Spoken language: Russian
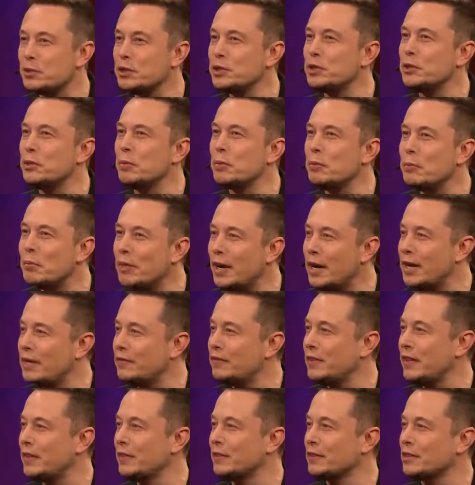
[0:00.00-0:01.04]
сейсмографов
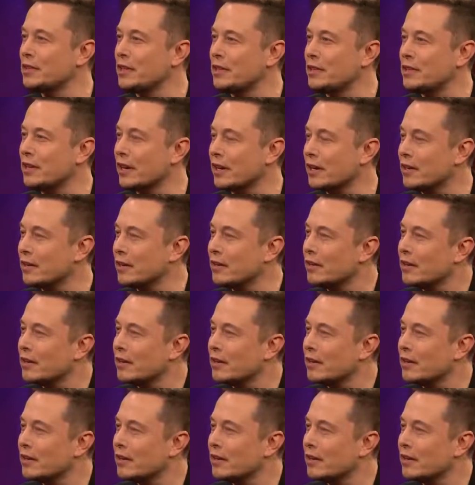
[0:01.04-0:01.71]
появится какой-то